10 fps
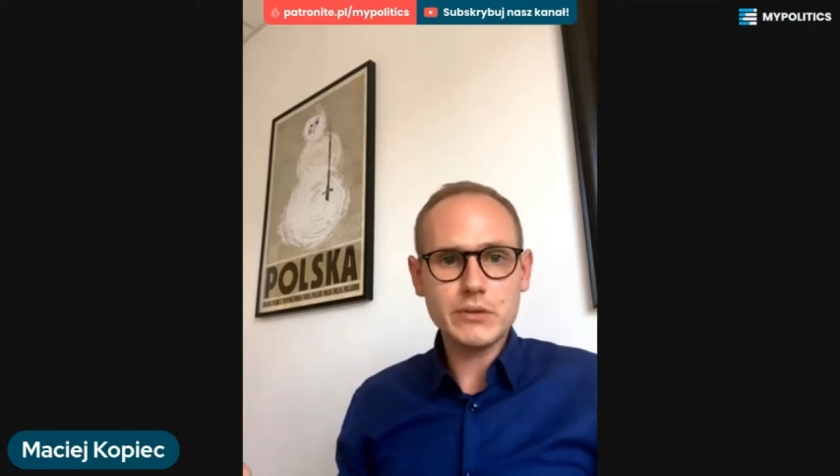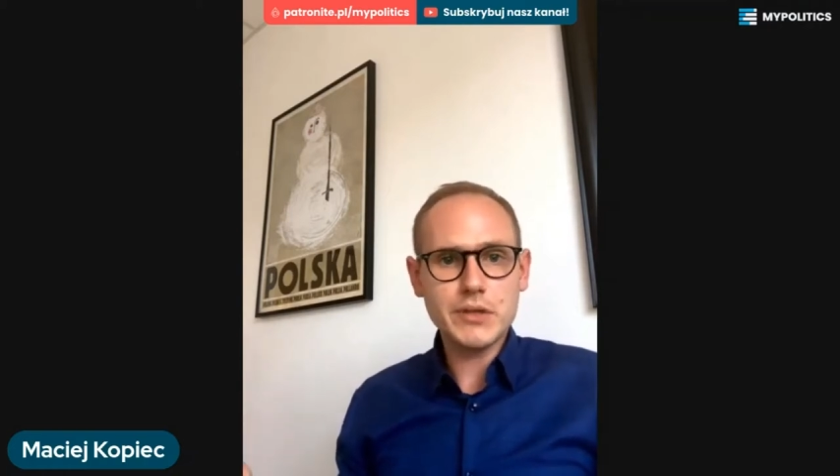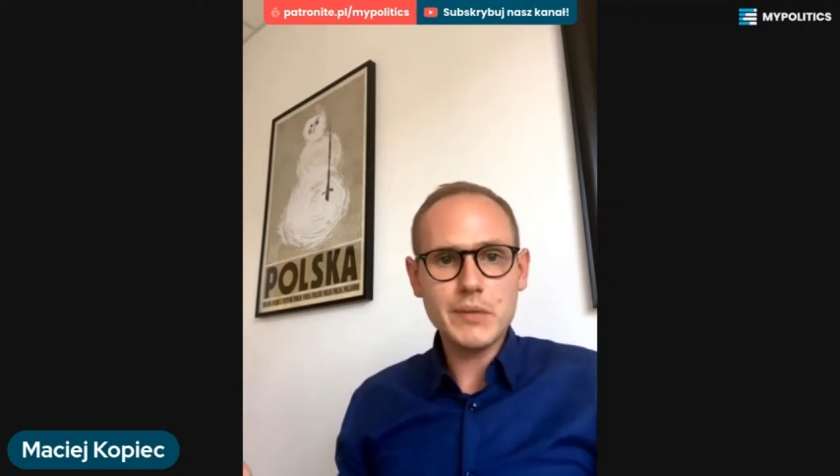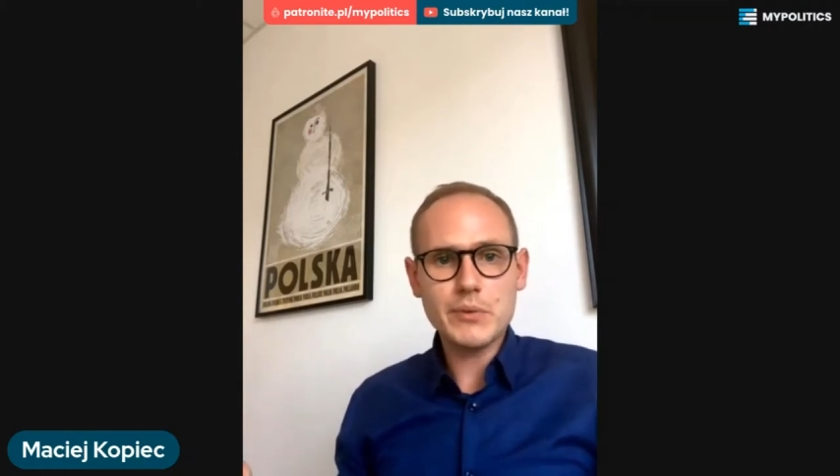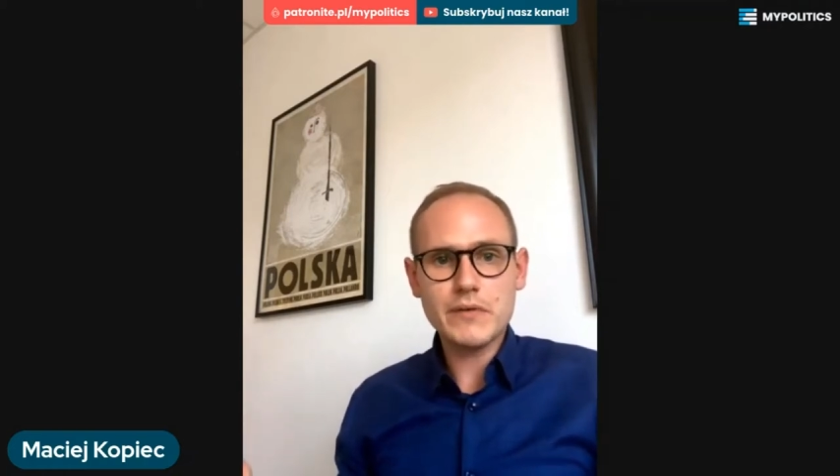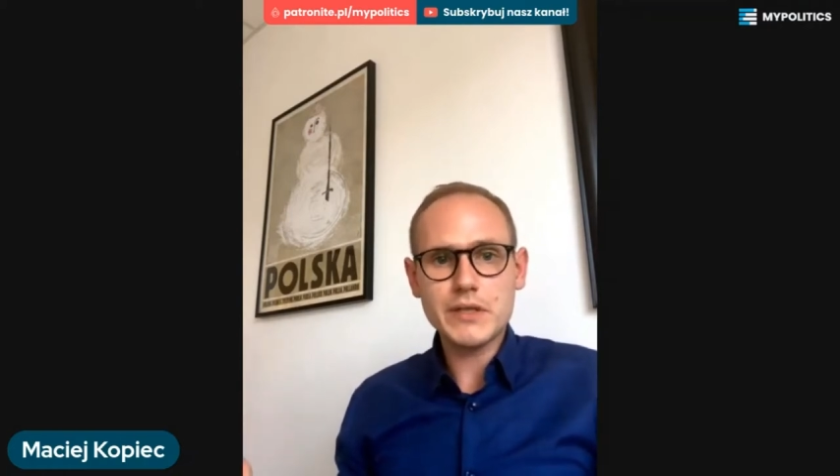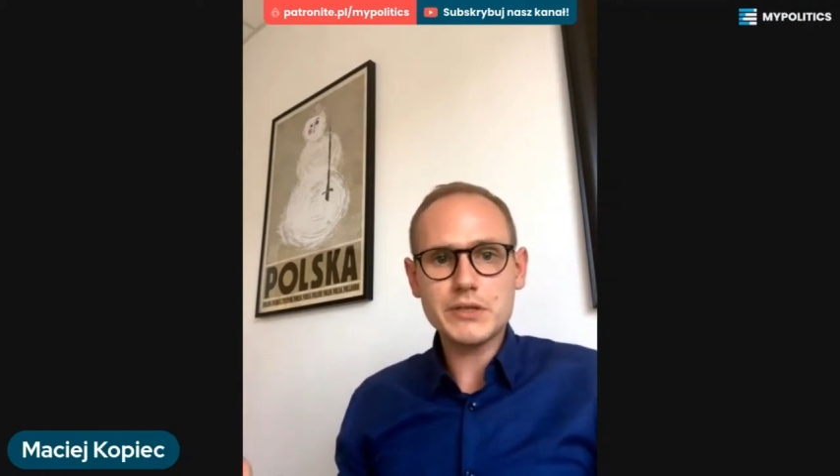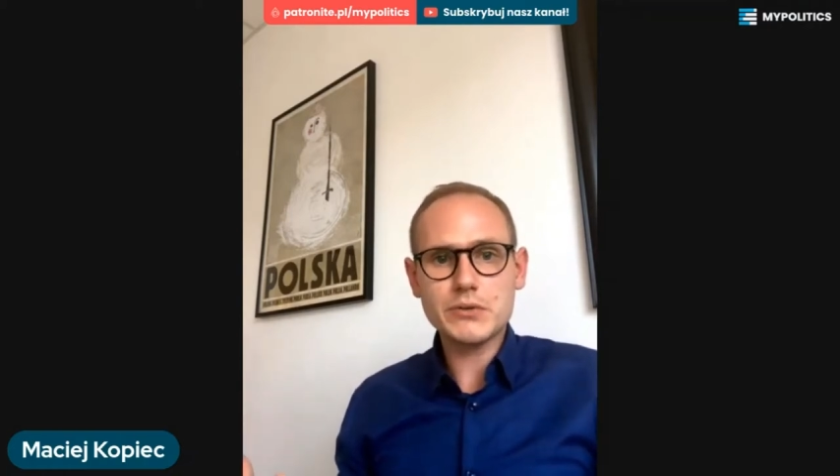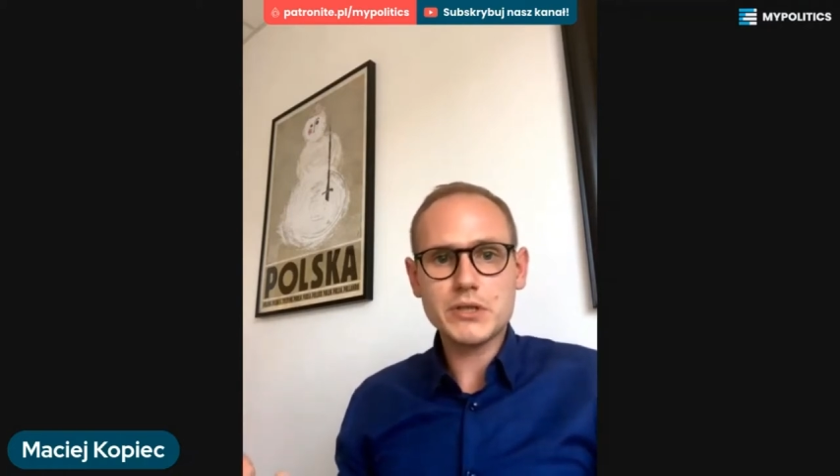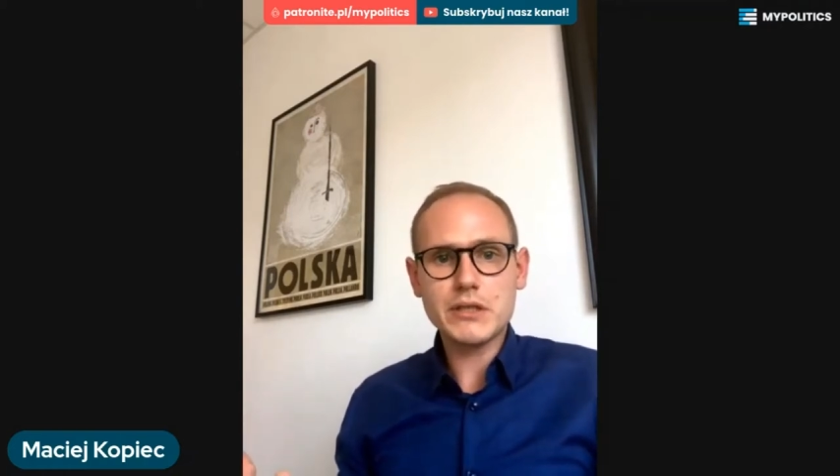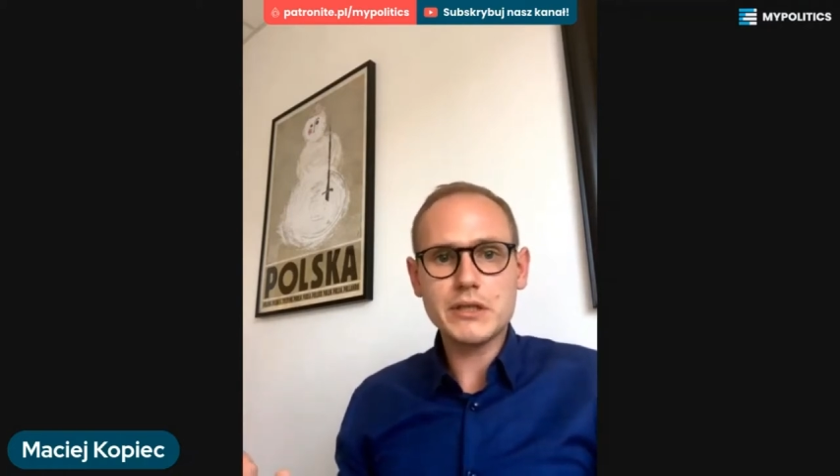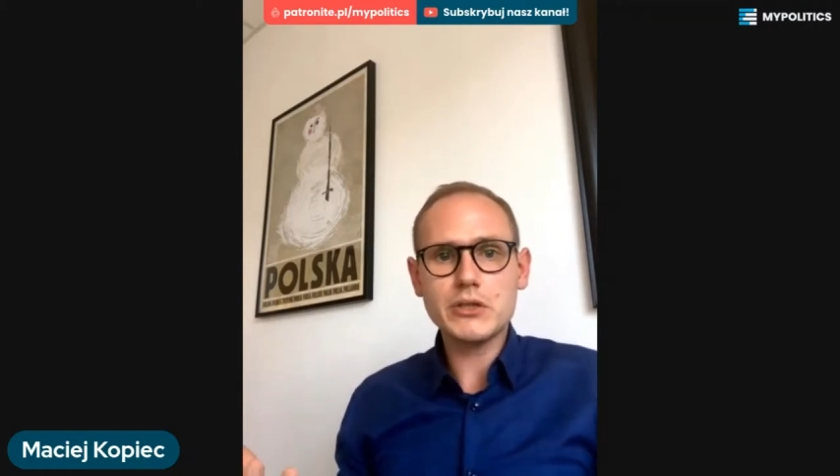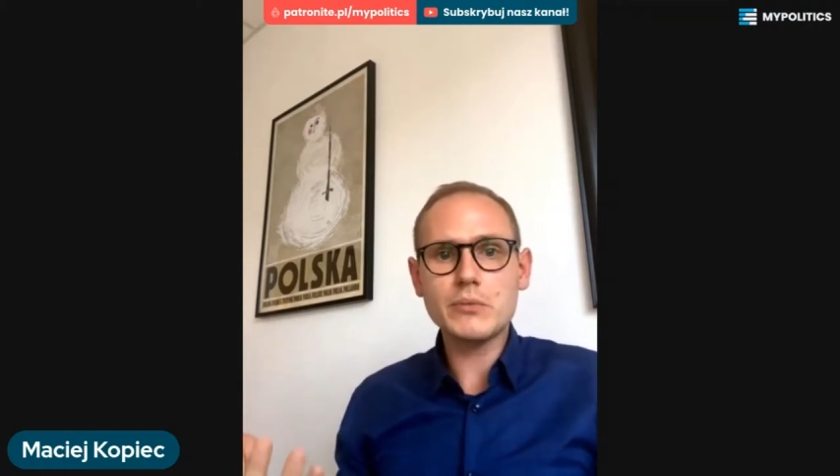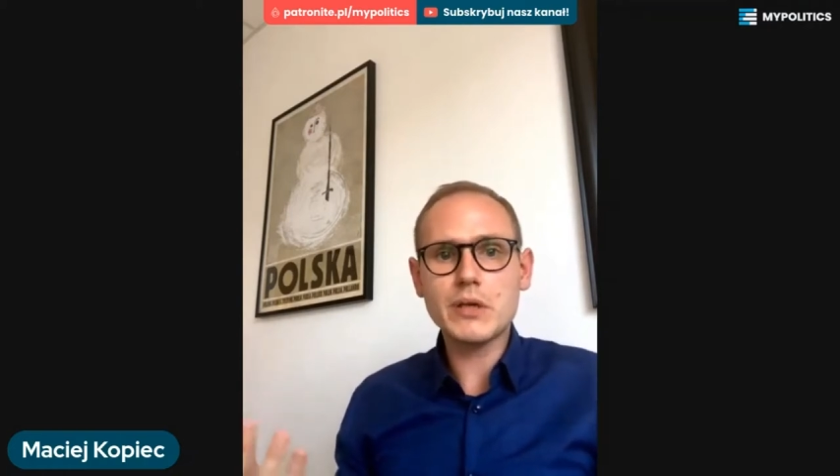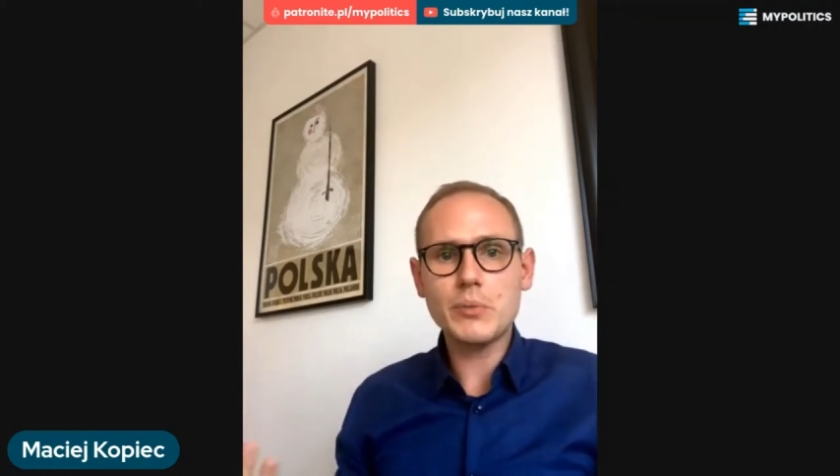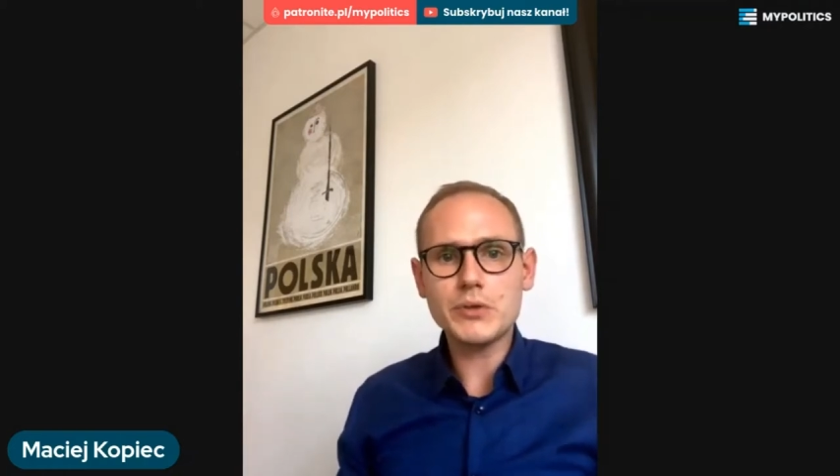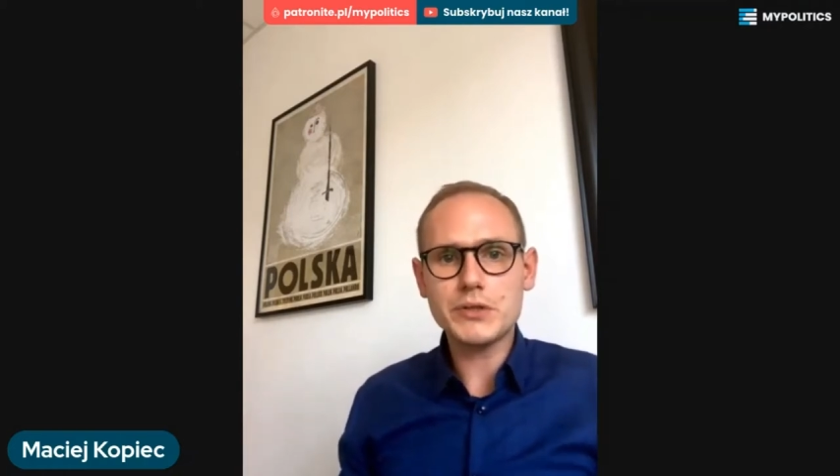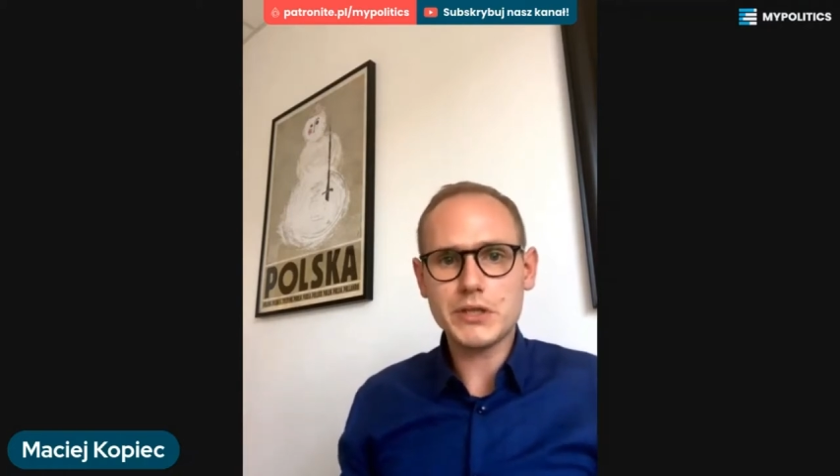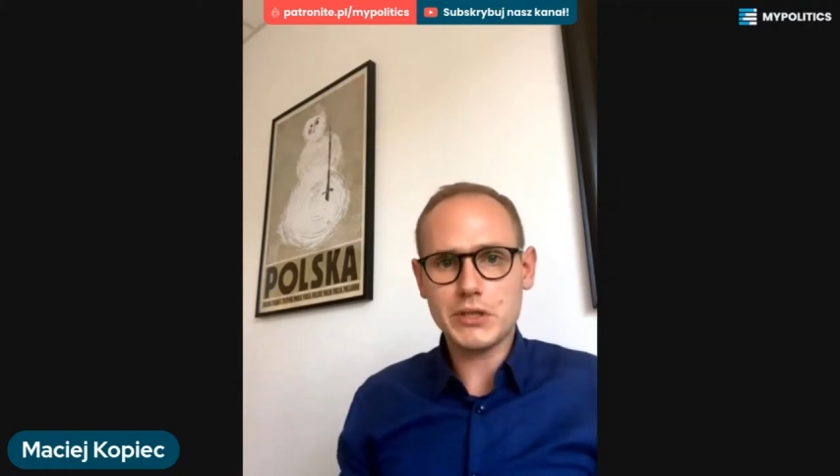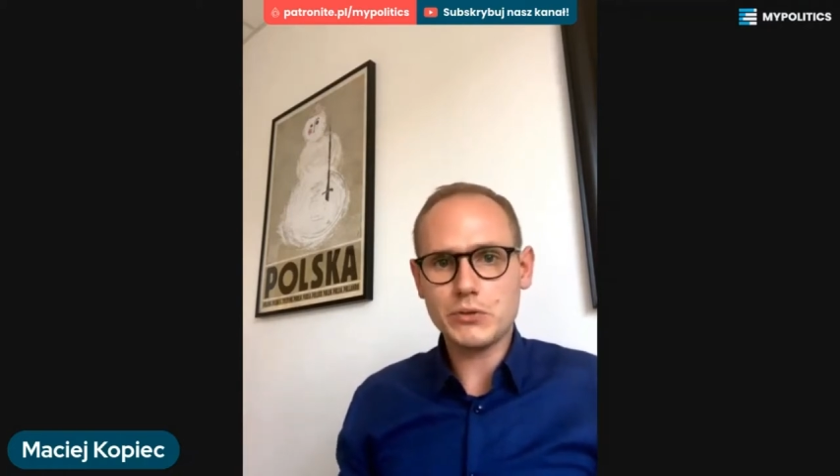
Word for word: to nie prowadzi do żadnej dobrej polityki,